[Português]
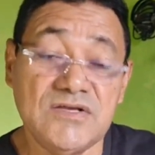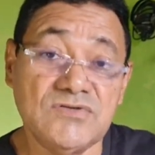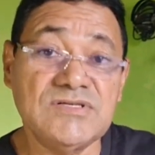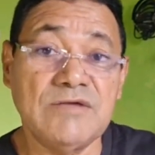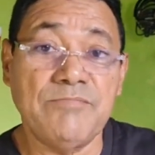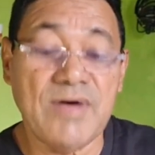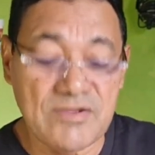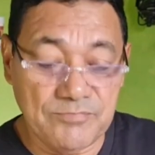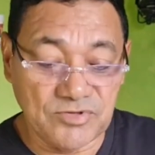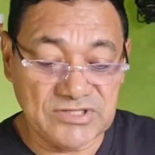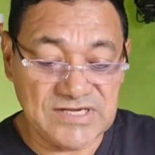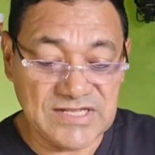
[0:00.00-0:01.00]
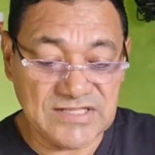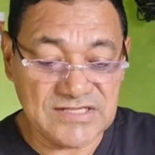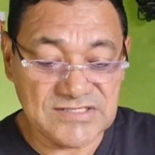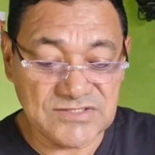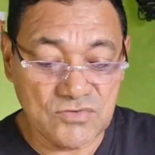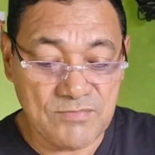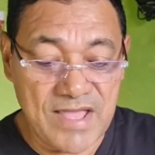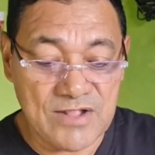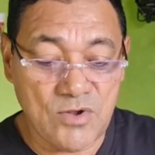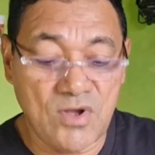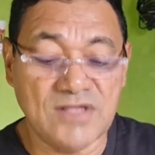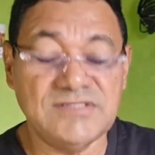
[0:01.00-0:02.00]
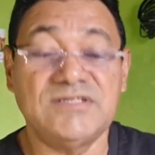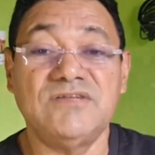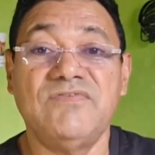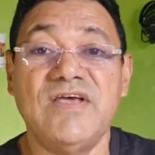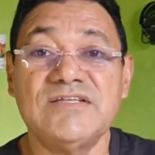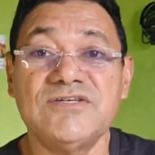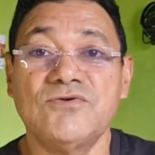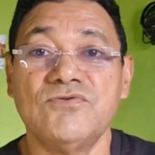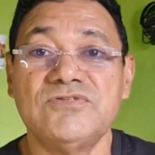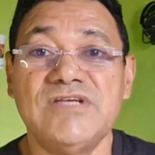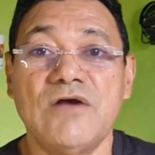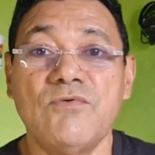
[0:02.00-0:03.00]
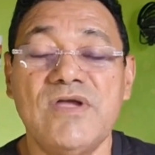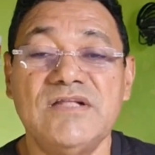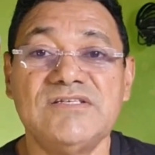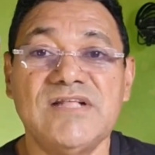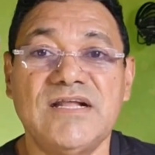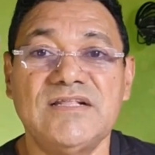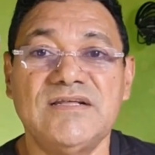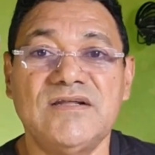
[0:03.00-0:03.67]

E o Sampaio poderia ter sido melhor se tivesse com o Thiago Mendes na